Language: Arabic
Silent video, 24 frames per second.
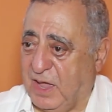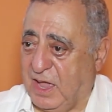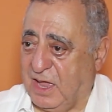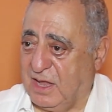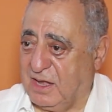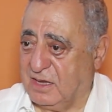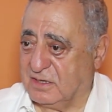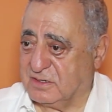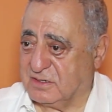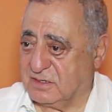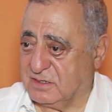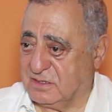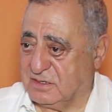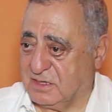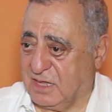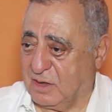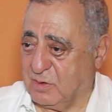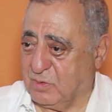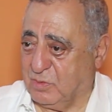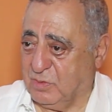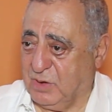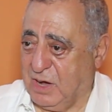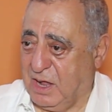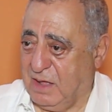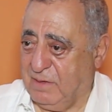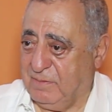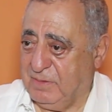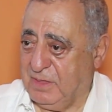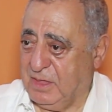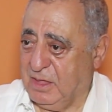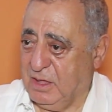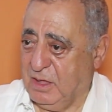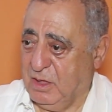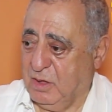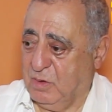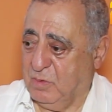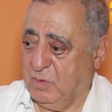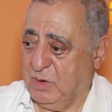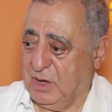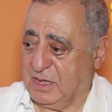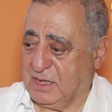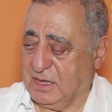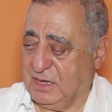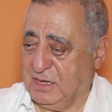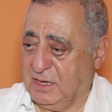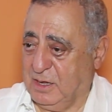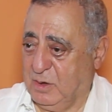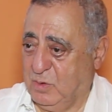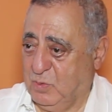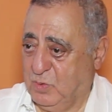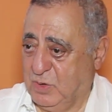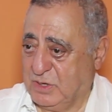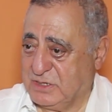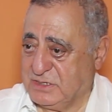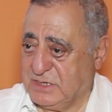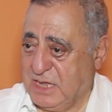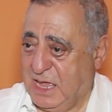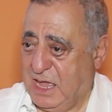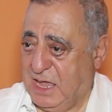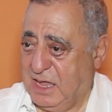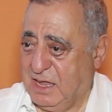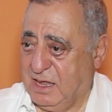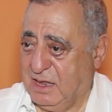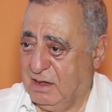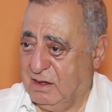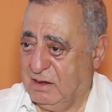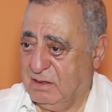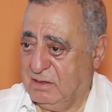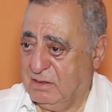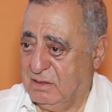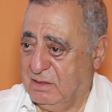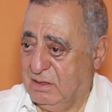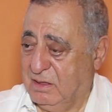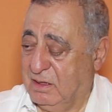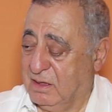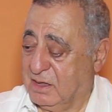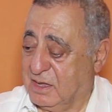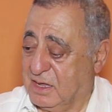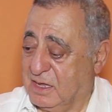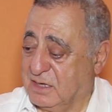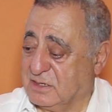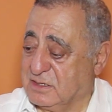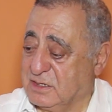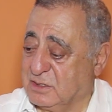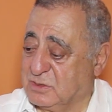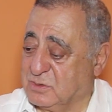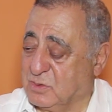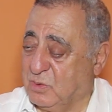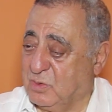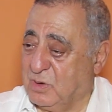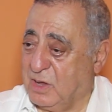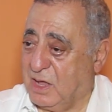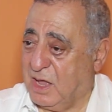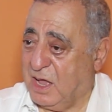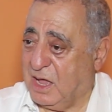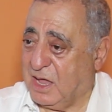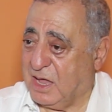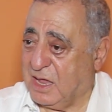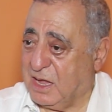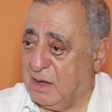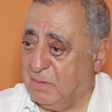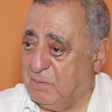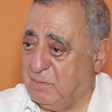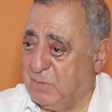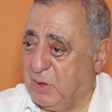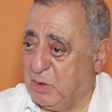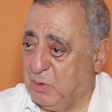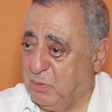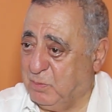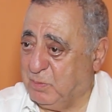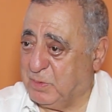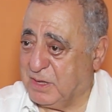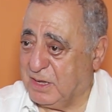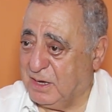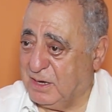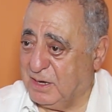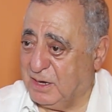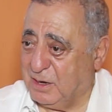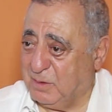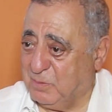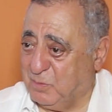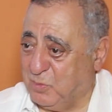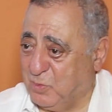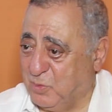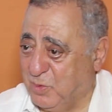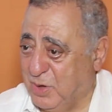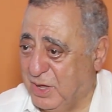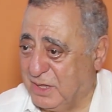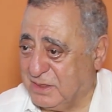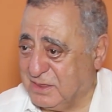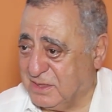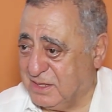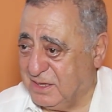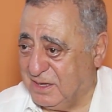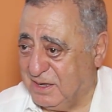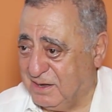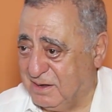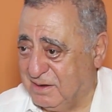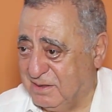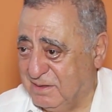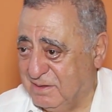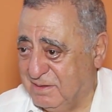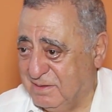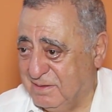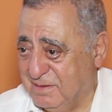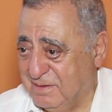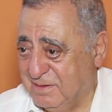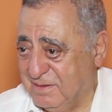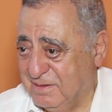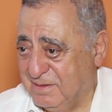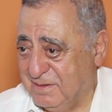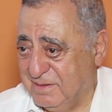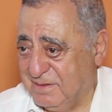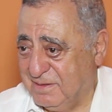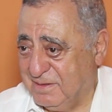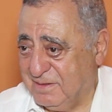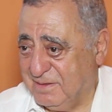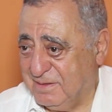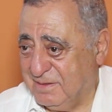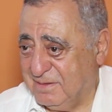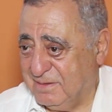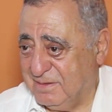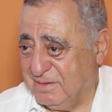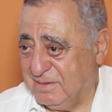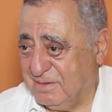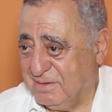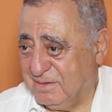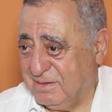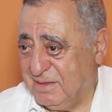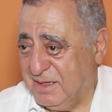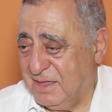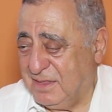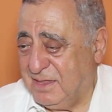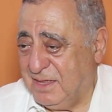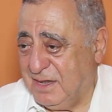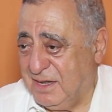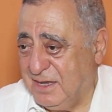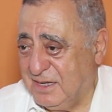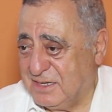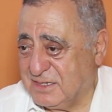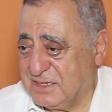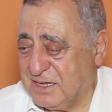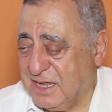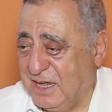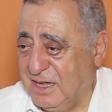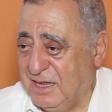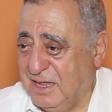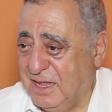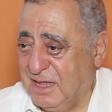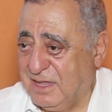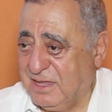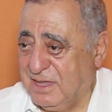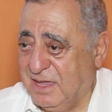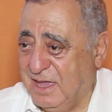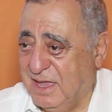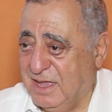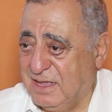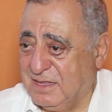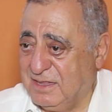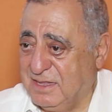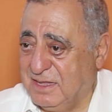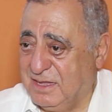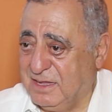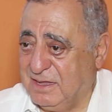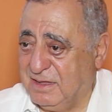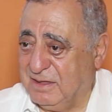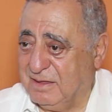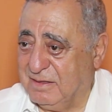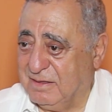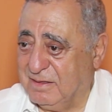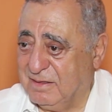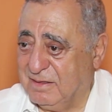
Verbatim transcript: حاله الضروره ولكن الوسائل خاصها تكون اقرب ما يمكن للمواطن هذه الاشكاليه هي هذه